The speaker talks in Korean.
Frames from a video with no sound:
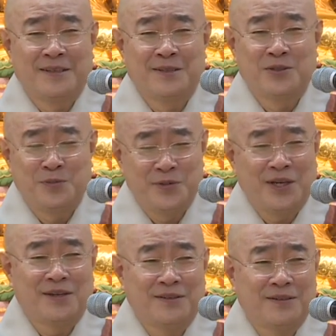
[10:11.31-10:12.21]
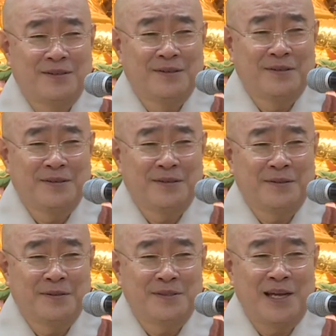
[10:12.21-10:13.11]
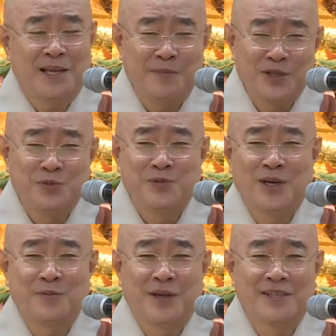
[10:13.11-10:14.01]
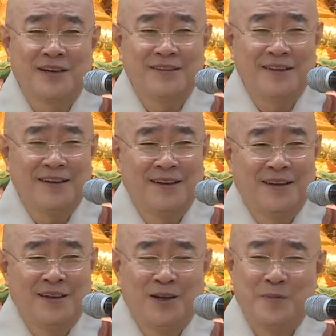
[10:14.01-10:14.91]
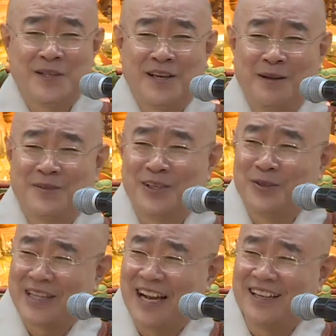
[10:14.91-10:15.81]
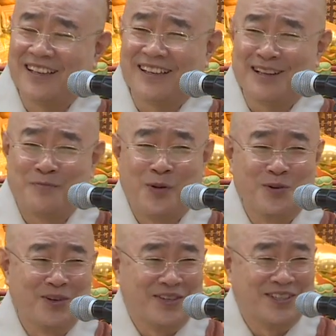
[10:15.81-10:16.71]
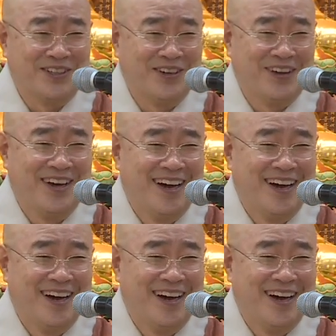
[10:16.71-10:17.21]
이게 쉽지 않은 거예요. 그 자기만 쉽지 않으면 괜찮은데 옆에 사람들을 달달달달 볶는 거죠.